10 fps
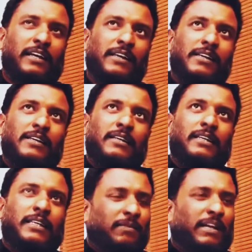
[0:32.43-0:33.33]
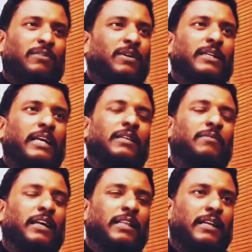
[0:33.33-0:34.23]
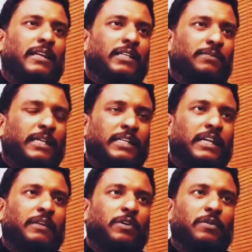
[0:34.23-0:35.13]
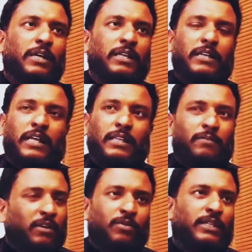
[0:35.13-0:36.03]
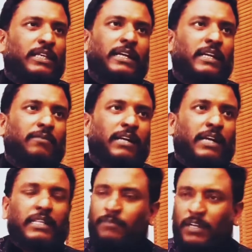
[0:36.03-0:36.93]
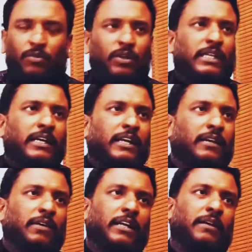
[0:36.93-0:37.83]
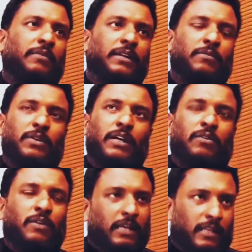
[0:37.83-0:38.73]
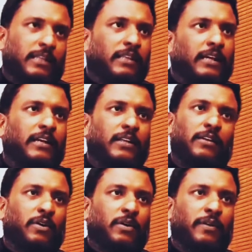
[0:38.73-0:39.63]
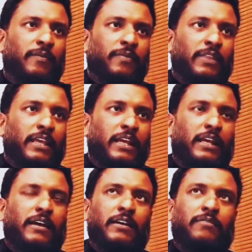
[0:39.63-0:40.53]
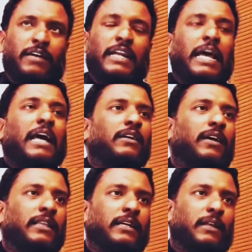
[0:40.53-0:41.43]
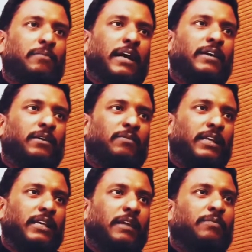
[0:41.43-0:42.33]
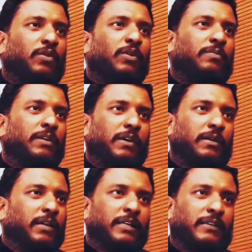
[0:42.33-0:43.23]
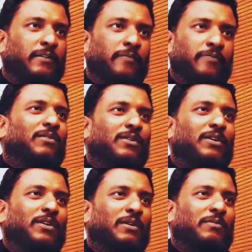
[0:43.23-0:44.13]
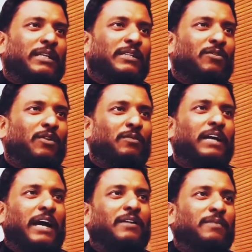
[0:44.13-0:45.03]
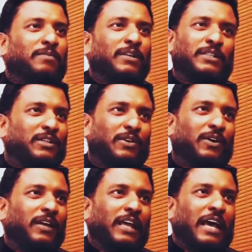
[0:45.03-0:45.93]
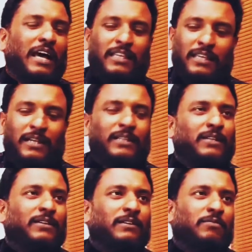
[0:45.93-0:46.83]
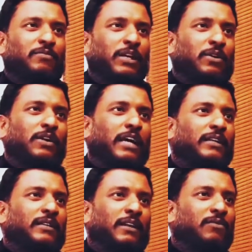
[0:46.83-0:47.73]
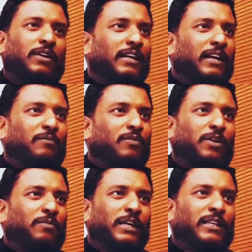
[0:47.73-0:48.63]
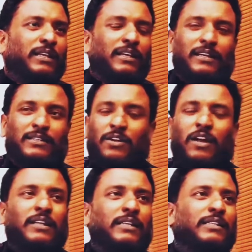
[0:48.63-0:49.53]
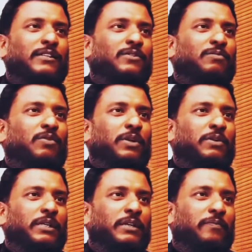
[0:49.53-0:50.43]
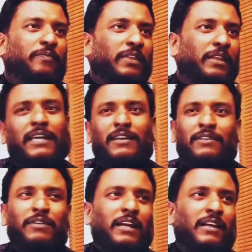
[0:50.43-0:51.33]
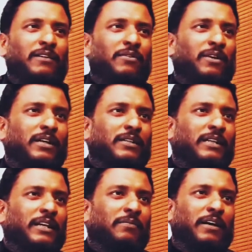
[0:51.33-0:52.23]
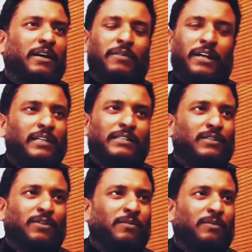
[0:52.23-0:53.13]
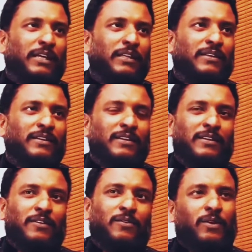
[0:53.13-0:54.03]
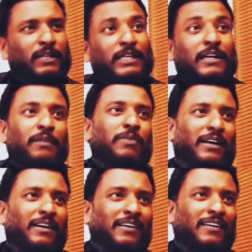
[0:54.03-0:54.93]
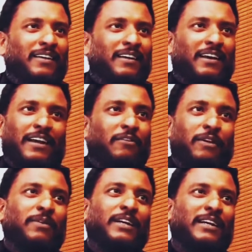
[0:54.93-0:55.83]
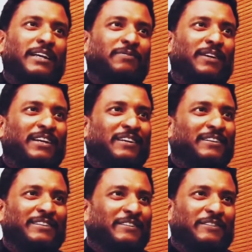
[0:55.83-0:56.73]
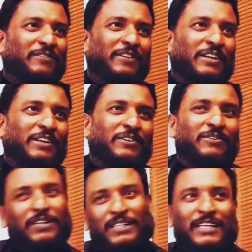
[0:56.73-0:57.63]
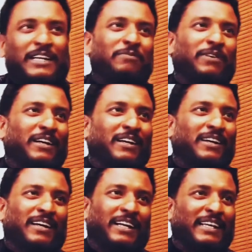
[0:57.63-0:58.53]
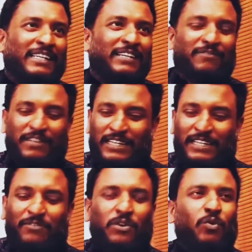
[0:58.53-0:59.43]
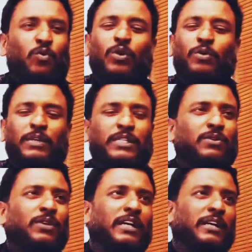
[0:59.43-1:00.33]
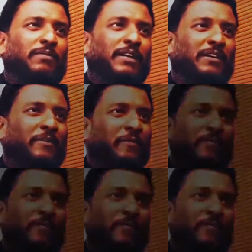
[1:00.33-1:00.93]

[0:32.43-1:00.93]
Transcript: ஏன்னா இதுக்கு மேலே உணர்த்தி அந்த அந்த ஸ்பேஸை நிரப்பவே முடியாது அந்த மாதிரி ஒருத்தி கிடைக்க மாட்டான் அந்த மாதிரி ஒருத்தன் கிடைக்க மாட்டான் அப்படின்னும் போது அவங்களுக்கு அந்த என்ன தான் வரும் நான் வேறு யாரையும் அந்த இடத்துல பார்க்கவே முடியாது கற்பனை கூட பண்ணி பார்க்க முடியாது அவங்களோட மனசில் உள்ளே போய் ஆழமாக புழிஞ்சிருக்கும் அதை எடுத்து வேறோட அர்த்தம்லாம் உடனேலாம் போட்ட முடியாது இட்ஸ் நாட் ஈஸி டு மோட்டிவேட் தம் ஏ இவ இல்லைன்னா இன்னொருத்தி கிடைப்பா அப்படிலாம் ஈஸியாக சொல்ல முடியாது இன்னொருத்தி கிடைப்பா ஆனால் அவ்வளோ மாதிரியே கிடைக்க மாட்டான் இல்லை இன்னொருத்தன் கிடைப்பான் ஆனால் இவனை இவனோட ஒரு பர்சன்ட் கூட கிடைக்க மாட்டான்